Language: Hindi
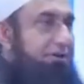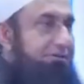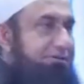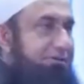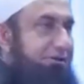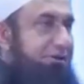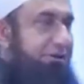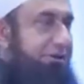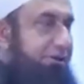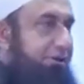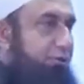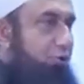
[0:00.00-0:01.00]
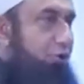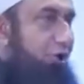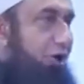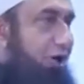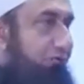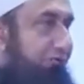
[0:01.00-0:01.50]
इस लड़के को
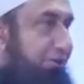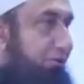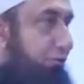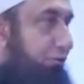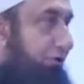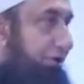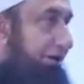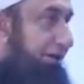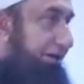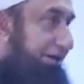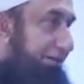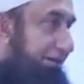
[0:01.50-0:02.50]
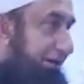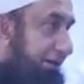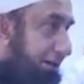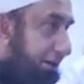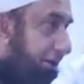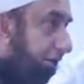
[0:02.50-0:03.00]
खामिद होने के
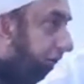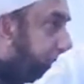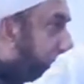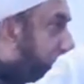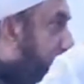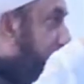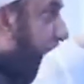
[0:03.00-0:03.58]
तौर